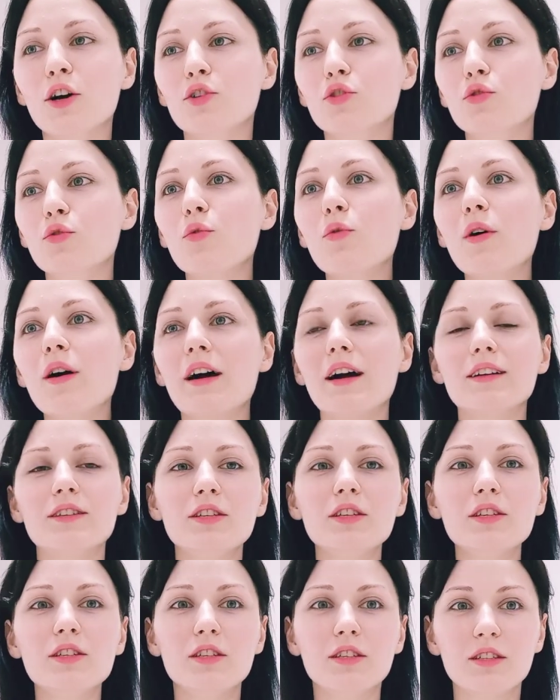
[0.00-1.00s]
но
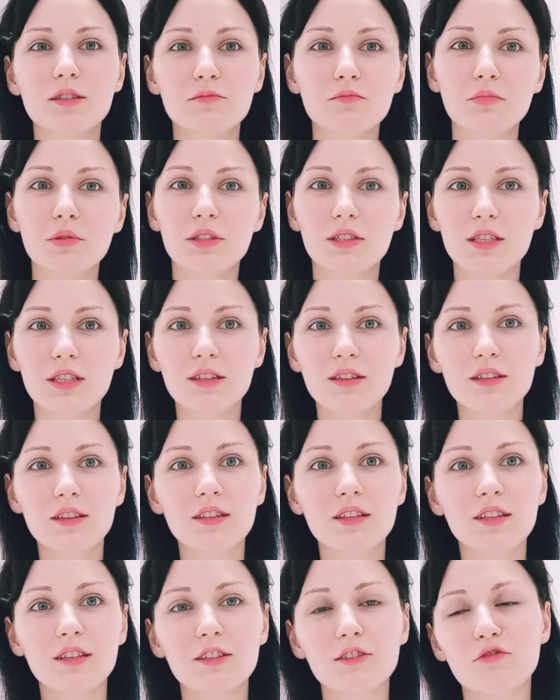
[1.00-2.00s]
они
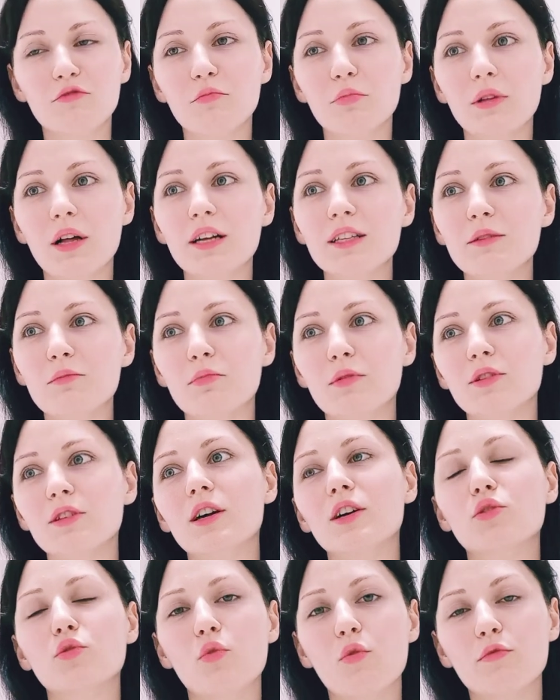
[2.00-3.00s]
некомпетентны в плане
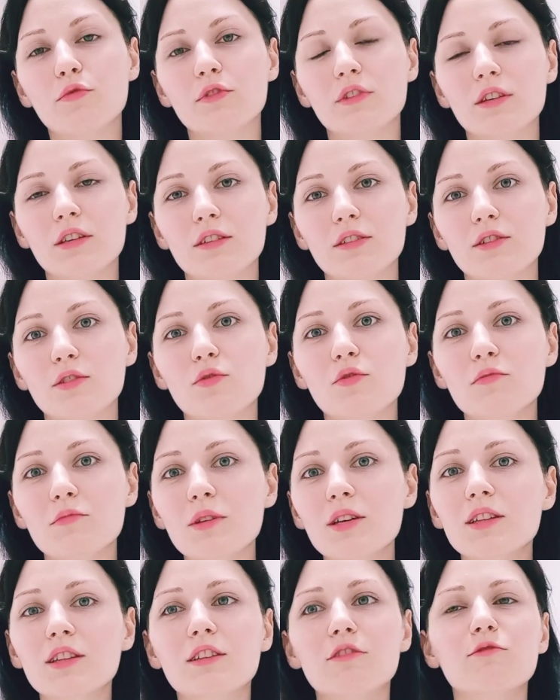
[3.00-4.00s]
подготовки
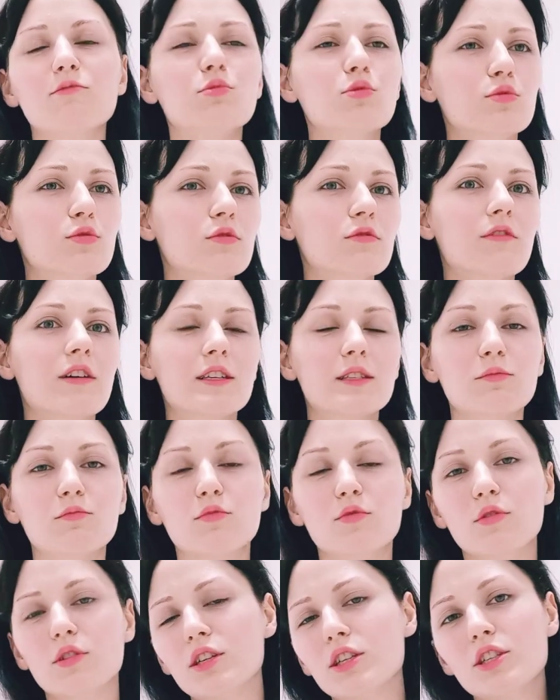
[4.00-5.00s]
документов, будут вас
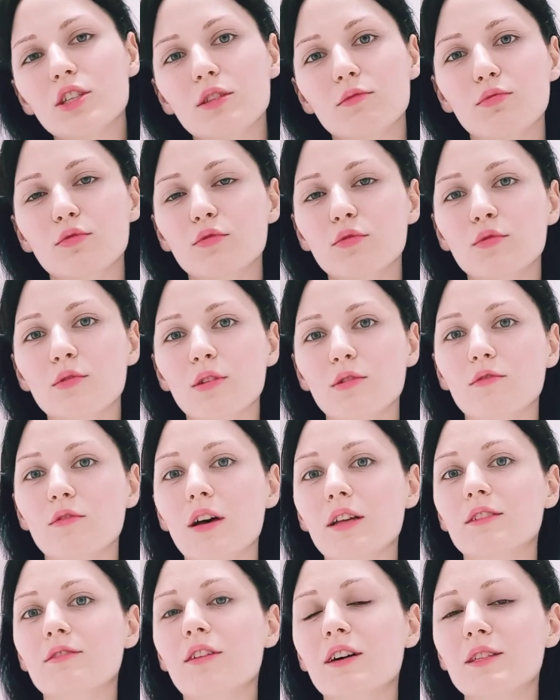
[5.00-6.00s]
мурыжить, будут от,
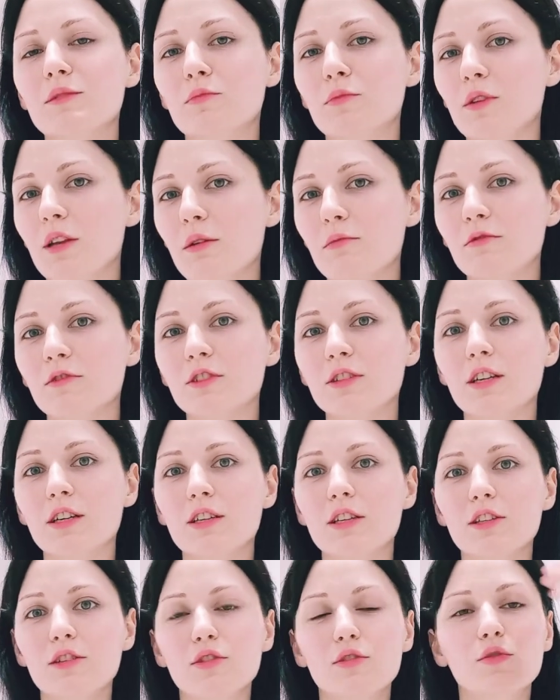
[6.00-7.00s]
от вас требовать
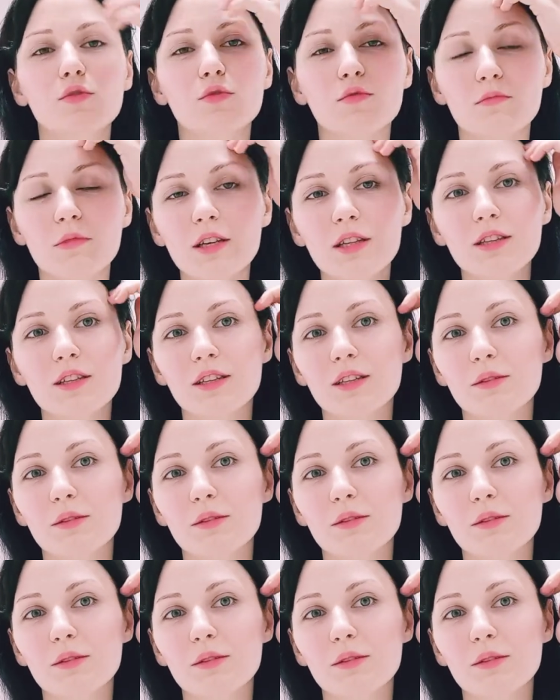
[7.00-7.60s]
какие-то документы,